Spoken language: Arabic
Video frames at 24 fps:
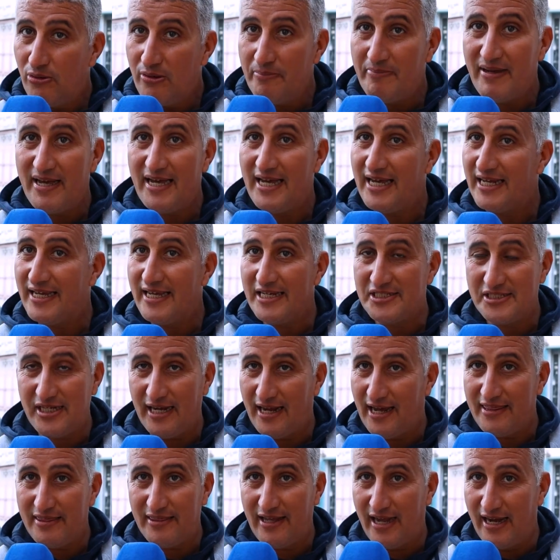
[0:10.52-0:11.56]
الاول ما كانش
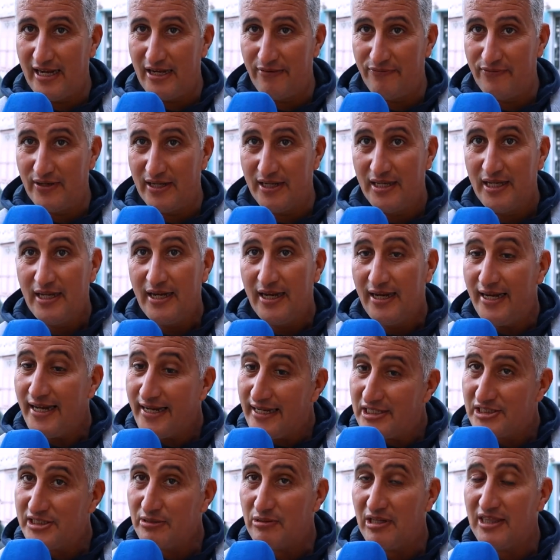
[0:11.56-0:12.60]
الحظ حليفنا
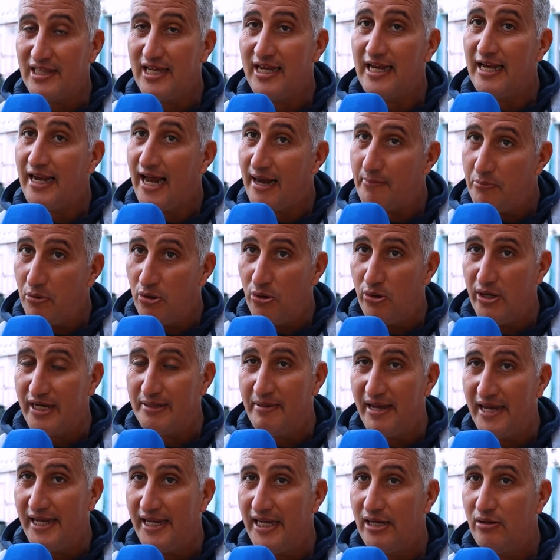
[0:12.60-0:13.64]
لكن الشوط الثاني لعبوا
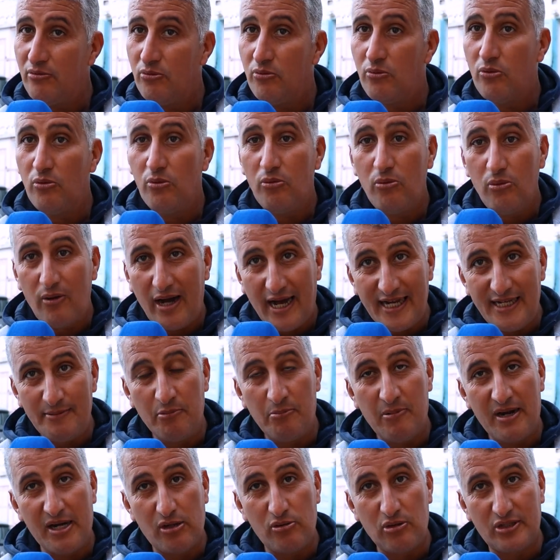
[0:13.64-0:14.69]
الاولاد باهين
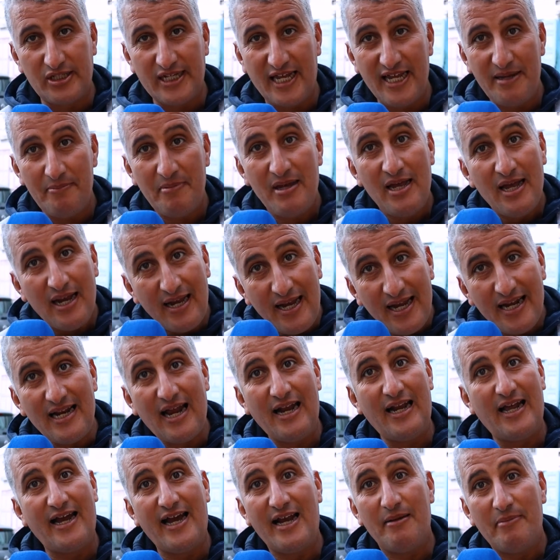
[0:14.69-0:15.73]
وقدموا مردود طيب لكن
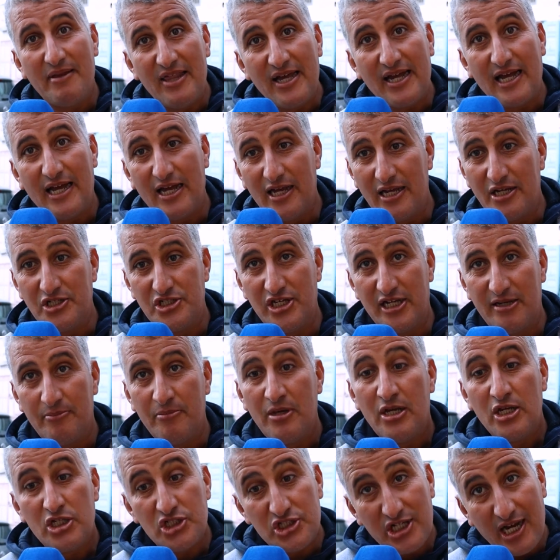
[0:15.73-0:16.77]
الله غالب هذاك جادم
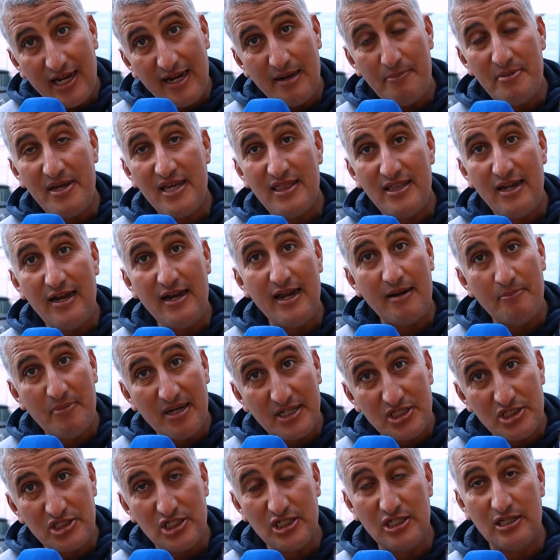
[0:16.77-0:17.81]
ان شاء الله باذن الله
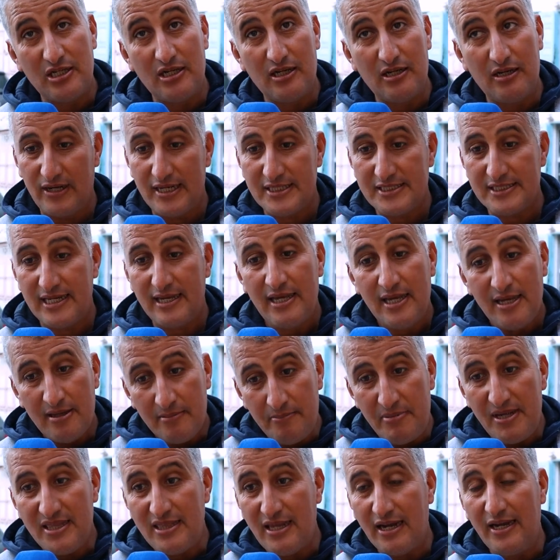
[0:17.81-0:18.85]
الماتش فرنسا
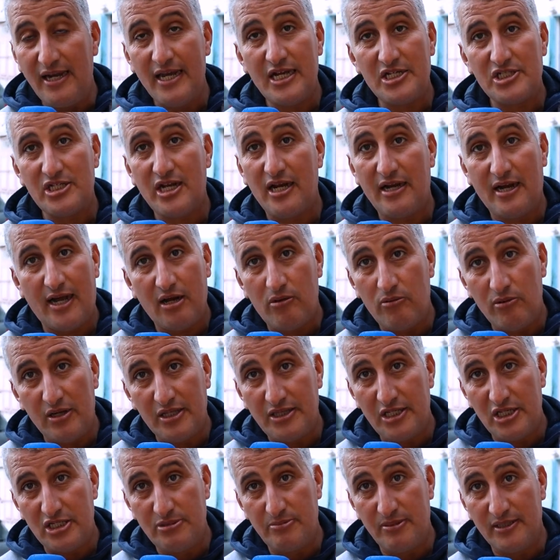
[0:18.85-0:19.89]
باذن الله ان شاء الله نحققوا
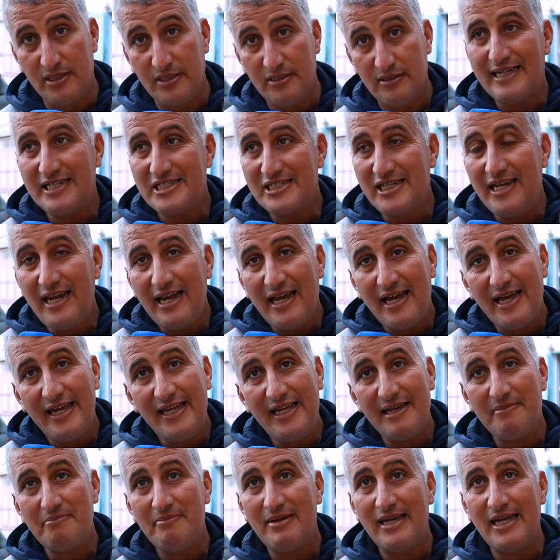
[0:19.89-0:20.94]
نتائج به التشكيله
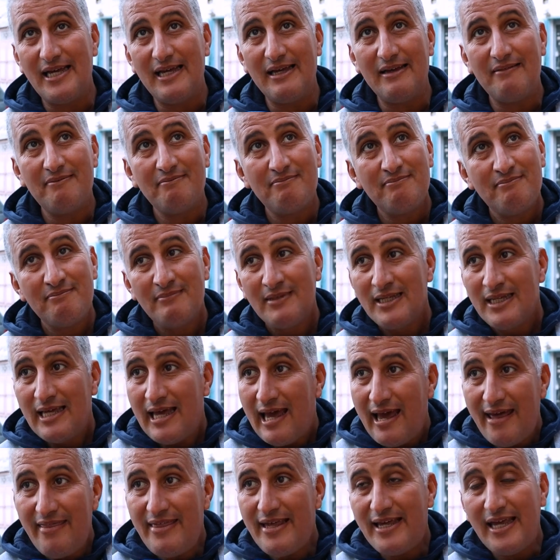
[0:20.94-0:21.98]
هي ما
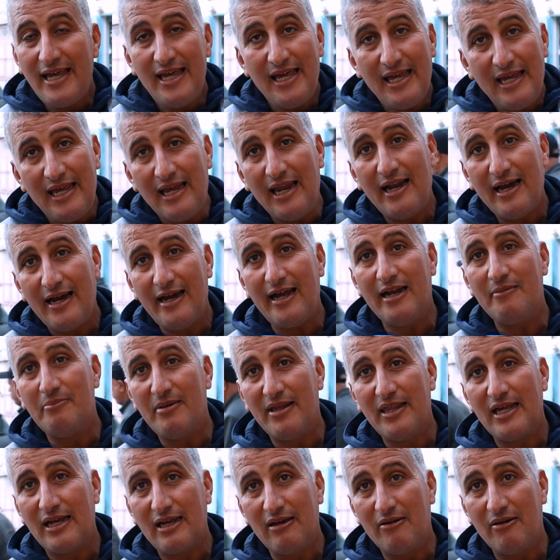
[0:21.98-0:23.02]
هذيك هي الله
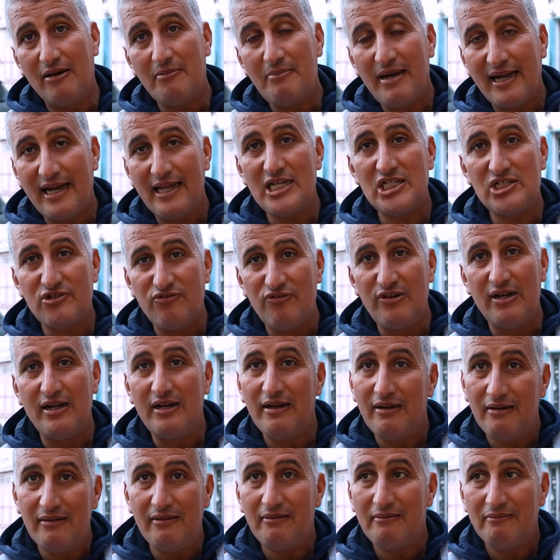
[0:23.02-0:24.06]
غالب هذاك ما كانش في
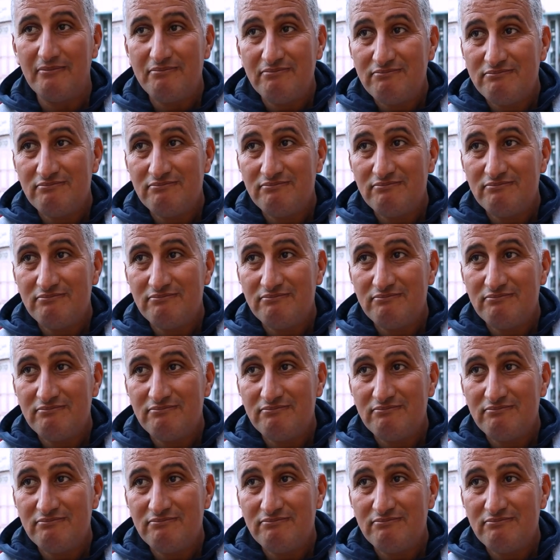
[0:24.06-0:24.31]
ال...